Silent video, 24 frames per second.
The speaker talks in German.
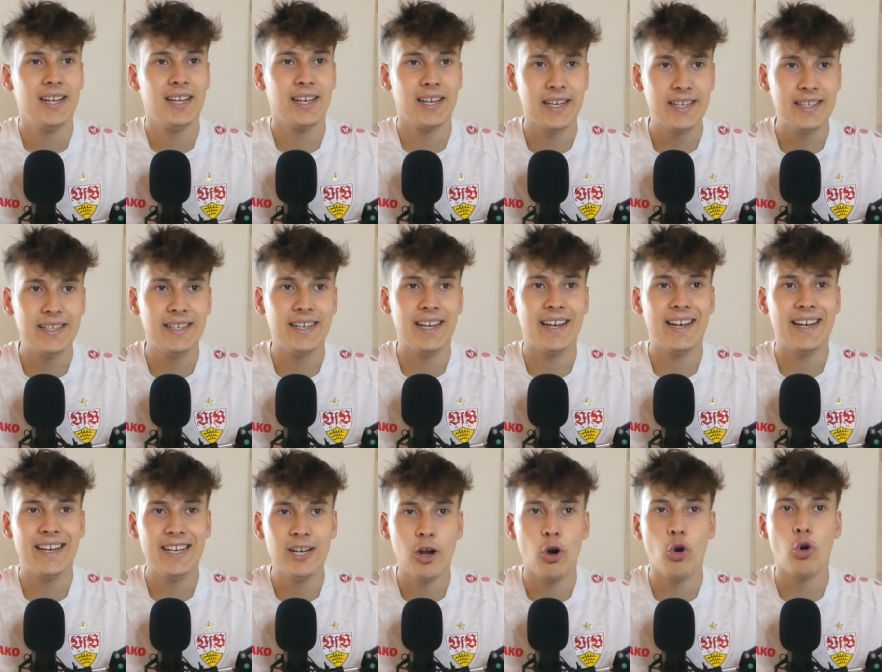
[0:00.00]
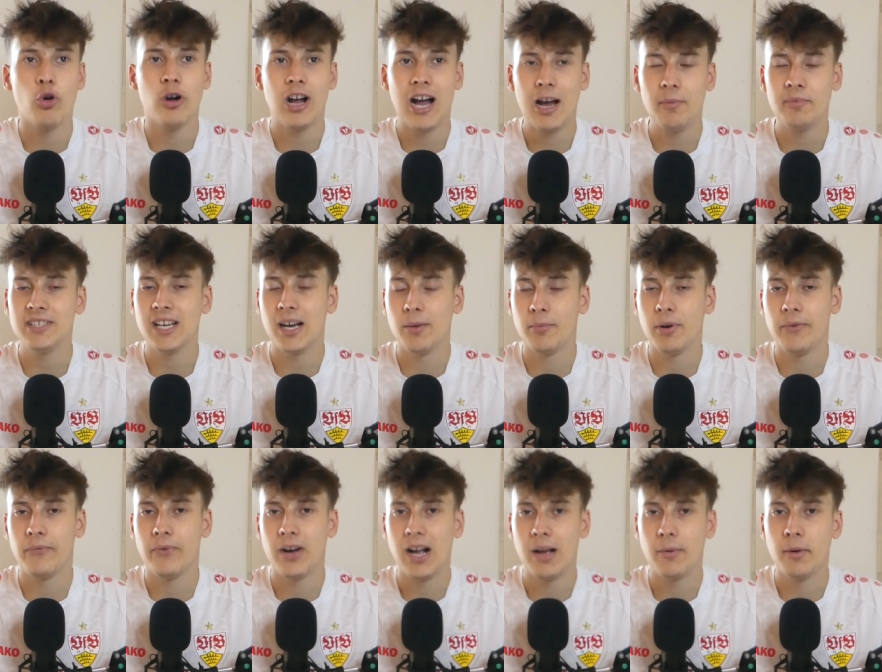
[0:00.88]
Richtige Erinnerung habe ich
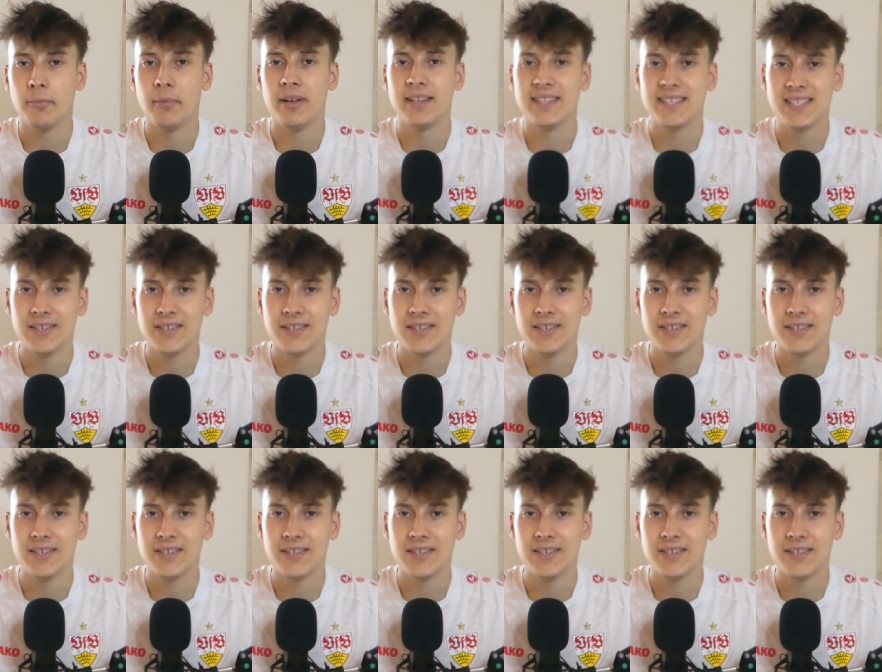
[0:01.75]
aber vor allem an mein